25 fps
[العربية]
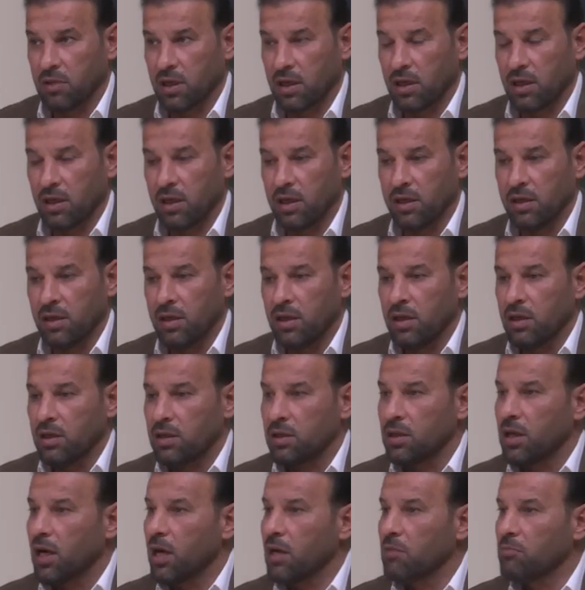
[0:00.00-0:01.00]
هلين
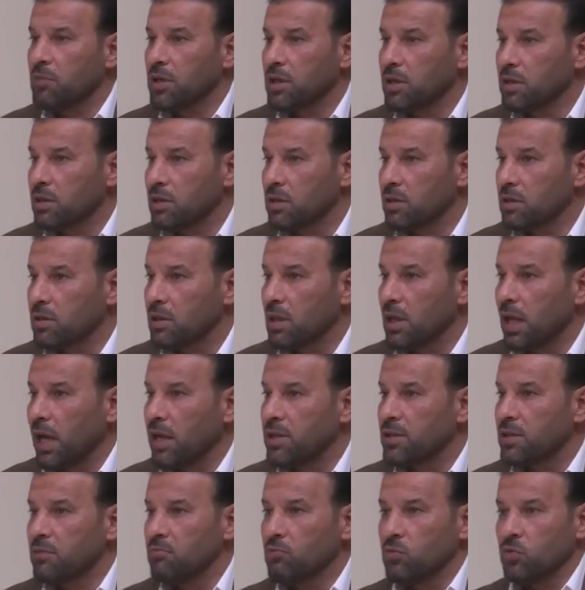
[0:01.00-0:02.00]
دائما ينطي
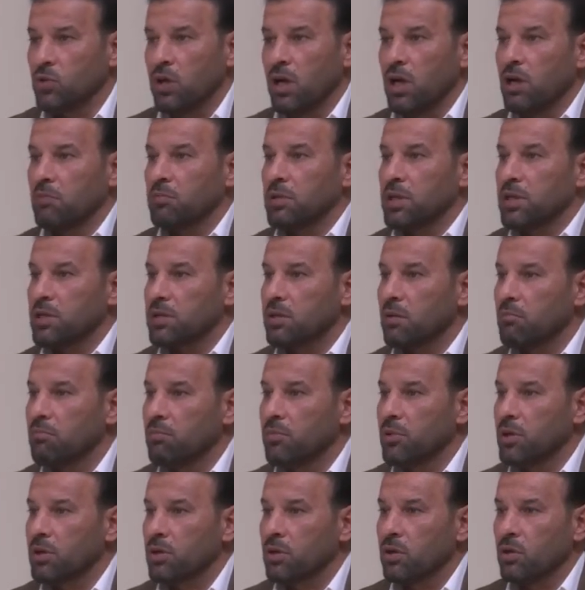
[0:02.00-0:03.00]
العزم ودائما
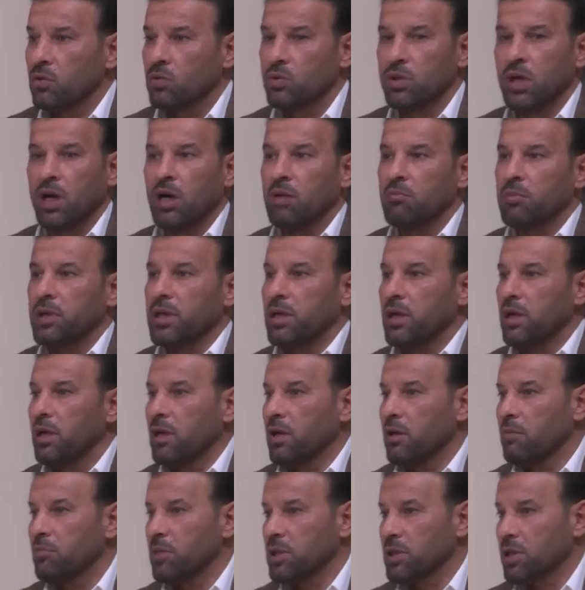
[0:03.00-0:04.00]
يصبر ودائما
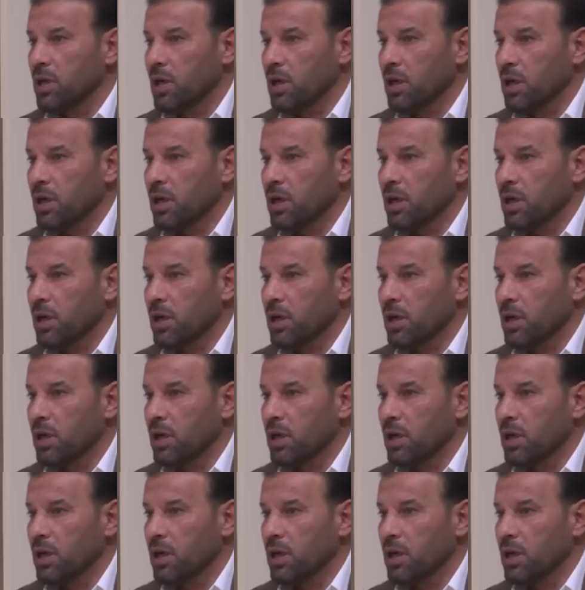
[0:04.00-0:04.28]
يحل المشاكل